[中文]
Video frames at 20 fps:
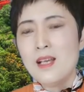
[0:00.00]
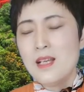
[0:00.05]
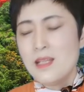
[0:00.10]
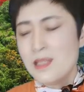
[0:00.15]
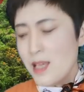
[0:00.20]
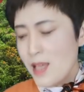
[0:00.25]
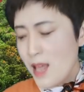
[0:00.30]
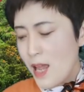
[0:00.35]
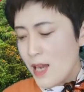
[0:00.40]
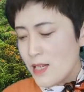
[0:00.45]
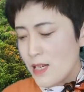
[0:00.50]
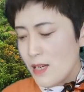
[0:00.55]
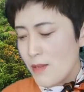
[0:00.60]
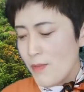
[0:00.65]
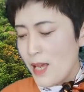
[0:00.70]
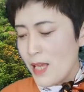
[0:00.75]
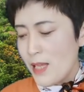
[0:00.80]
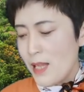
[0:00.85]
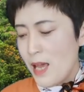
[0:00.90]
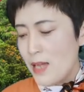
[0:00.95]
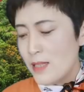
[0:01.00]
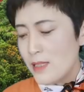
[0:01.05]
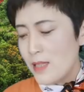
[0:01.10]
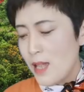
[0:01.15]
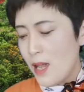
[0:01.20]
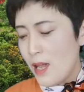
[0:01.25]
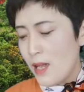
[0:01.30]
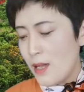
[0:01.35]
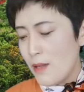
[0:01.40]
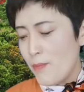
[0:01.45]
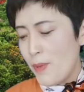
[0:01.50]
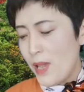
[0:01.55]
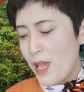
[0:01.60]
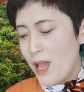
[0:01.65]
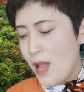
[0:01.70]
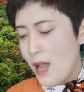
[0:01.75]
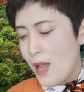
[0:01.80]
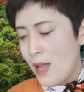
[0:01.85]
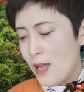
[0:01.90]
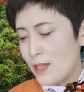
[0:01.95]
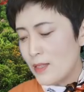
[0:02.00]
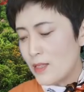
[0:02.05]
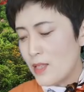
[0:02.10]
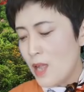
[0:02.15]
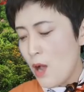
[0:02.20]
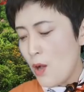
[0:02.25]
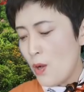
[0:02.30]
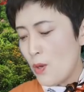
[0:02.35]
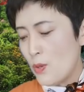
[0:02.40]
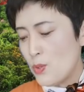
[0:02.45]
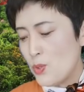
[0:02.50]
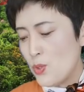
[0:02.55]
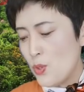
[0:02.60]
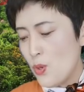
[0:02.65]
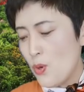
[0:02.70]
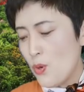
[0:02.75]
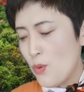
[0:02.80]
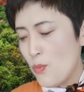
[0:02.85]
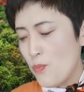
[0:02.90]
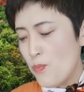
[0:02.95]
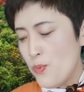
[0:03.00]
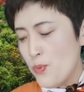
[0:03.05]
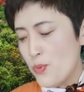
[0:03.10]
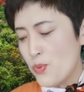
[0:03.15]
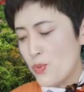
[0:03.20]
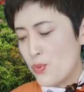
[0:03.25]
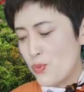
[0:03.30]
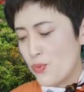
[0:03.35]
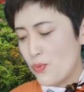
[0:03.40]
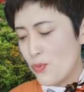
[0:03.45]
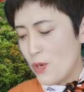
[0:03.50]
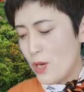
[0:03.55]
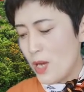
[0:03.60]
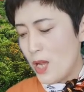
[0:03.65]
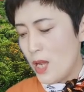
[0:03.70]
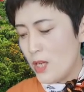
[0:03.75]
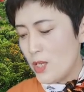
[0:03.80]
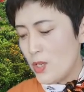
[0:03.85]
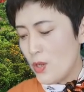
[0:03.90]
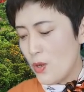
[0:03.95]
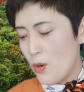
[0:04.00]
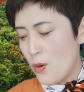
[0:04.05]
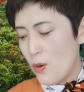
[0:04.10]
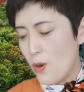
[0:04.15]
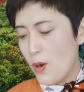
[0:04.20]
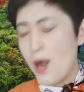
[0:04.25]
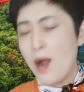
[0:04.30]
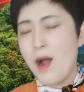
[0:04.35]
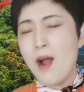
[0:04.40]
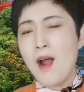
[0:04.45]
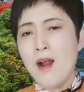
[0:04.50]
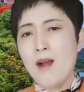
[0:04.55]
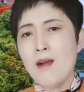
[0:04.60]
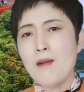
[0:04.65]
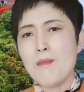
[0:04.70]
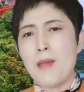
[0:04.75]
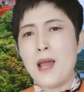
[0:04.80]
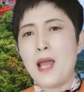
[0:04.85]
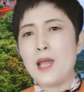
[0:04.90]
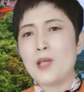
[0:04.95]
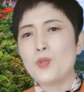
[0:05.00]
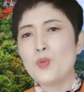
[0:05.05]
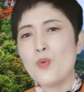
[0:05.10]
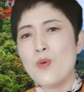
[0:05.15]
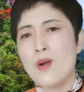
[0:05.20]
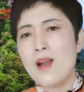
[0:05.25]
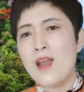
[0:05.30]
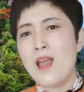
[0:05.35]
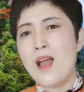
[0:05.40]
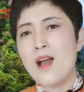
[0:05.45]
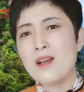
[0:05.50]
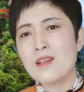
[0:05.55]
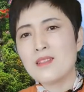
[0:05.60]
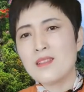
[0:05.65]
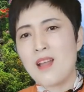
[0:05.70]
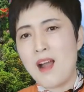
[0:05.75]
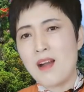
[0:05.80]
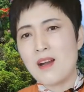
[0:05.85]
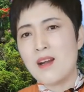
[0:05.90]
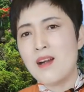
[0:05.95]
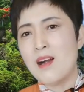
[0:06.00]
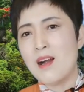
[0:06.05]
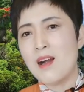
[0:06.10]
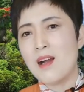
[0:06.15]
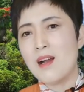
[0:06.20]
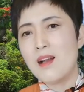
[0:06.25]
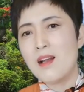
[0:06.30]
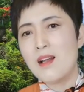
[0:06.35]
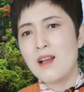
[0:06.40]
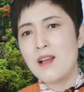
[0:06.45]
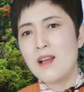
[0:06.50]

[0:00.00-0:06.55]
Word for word: 现在日本呢，在北海道就部署了有二百多辆坦克，